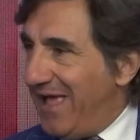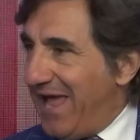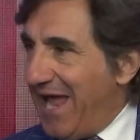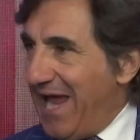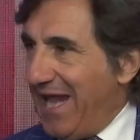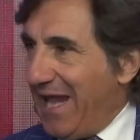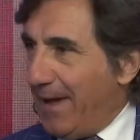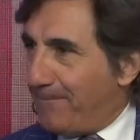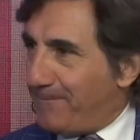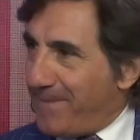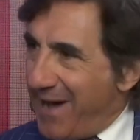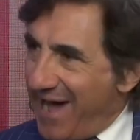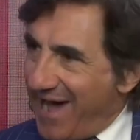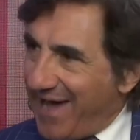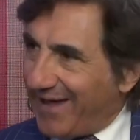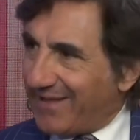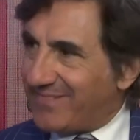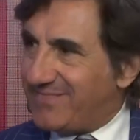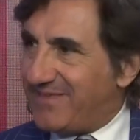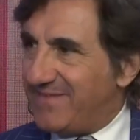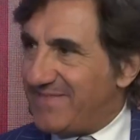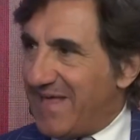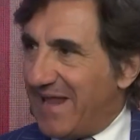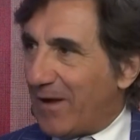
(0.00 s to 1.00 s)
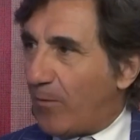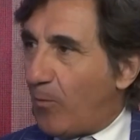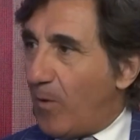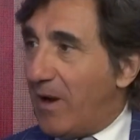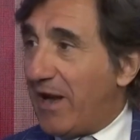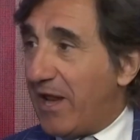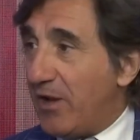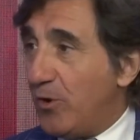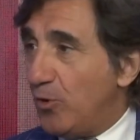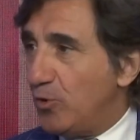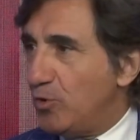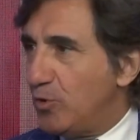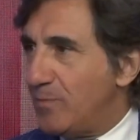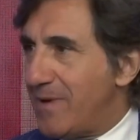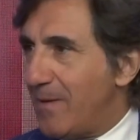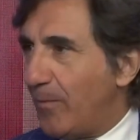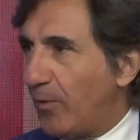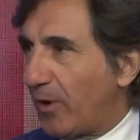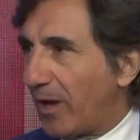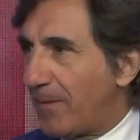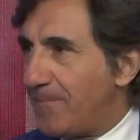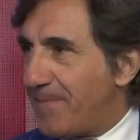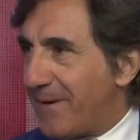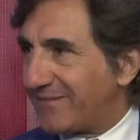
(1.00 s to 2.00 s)
è la parte dalla quale noi
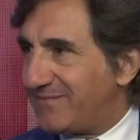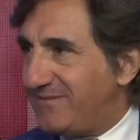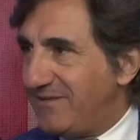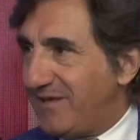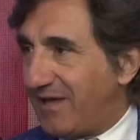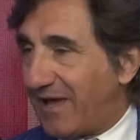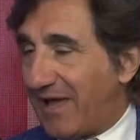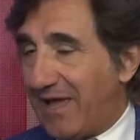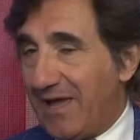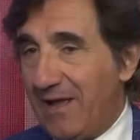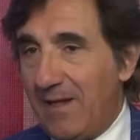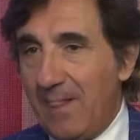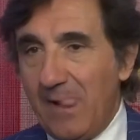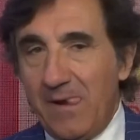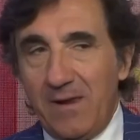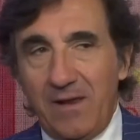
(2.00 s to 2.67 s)
dobbiamo ripartire